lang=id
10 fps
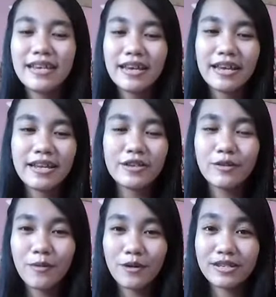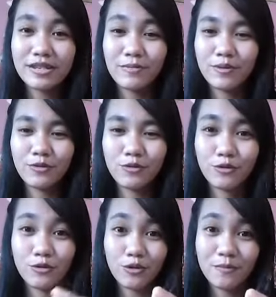jadi ini tuh mau dijepit
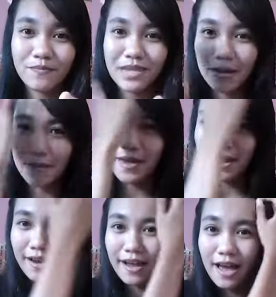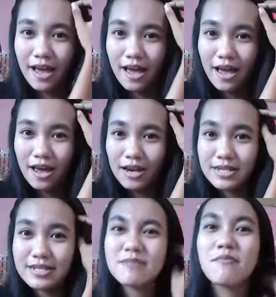dulu biar nggak
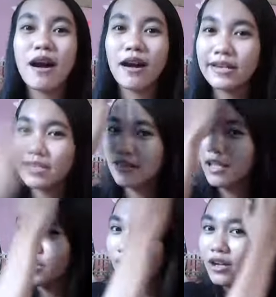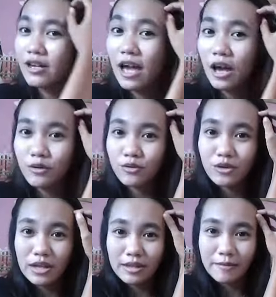risih banget atau
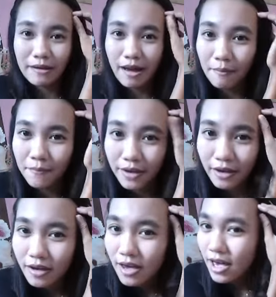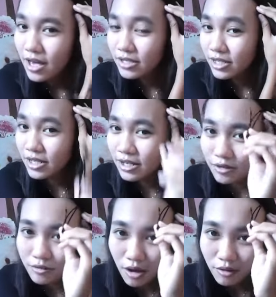ngeganggu nanti make upnya jadi
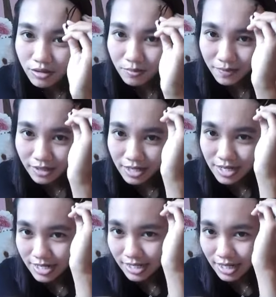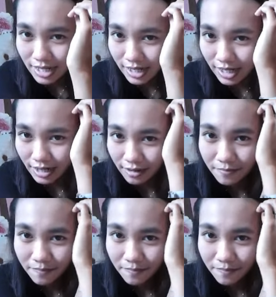ini tuh aku jepitin di sini